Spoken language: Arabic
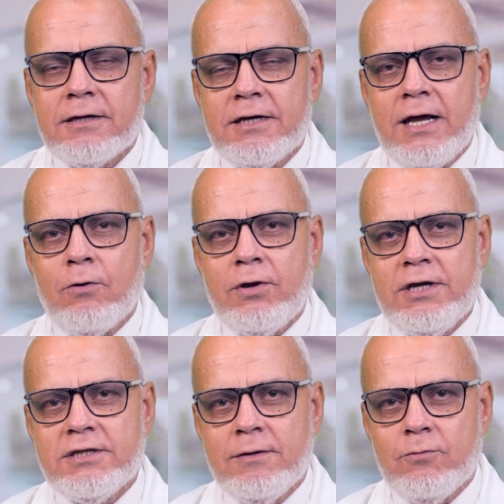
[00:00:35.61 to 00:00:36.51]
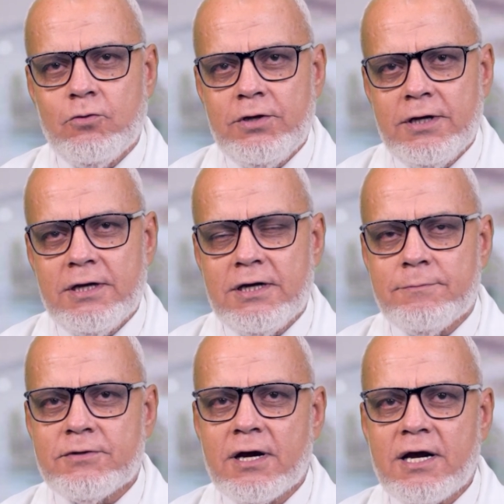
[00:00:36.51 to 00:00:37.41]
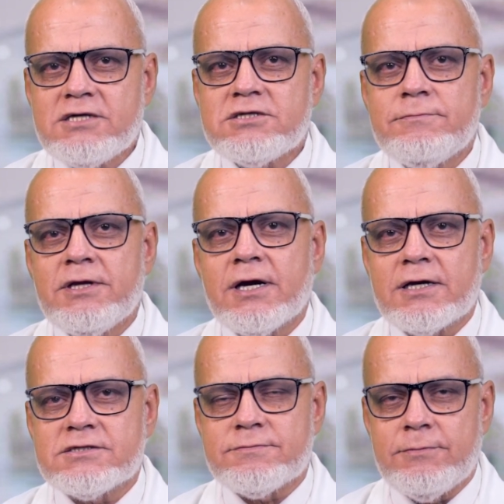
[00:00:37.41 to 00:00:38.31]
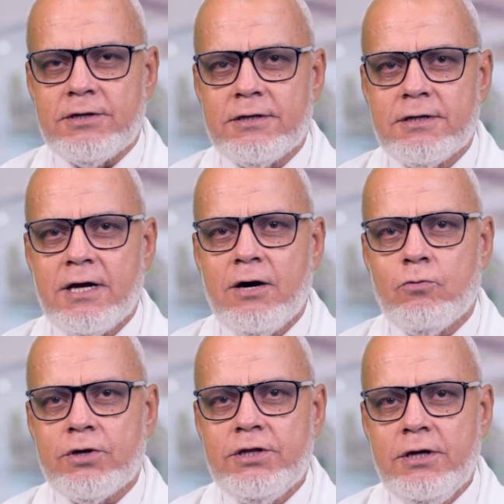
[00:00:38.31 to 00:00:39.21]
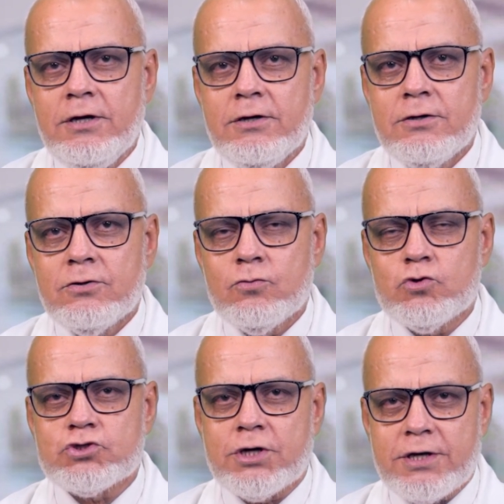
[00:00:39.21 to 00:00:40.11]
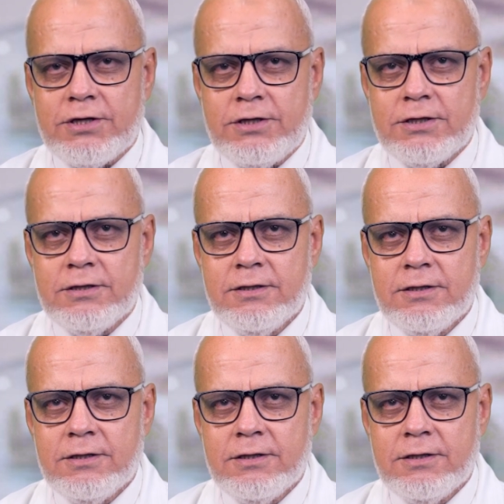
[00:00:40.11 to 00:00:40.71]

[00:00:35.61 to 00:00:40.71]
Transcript: الأوعية الدموية اللي بتنقسم إلى قسمين أوردة وشرايين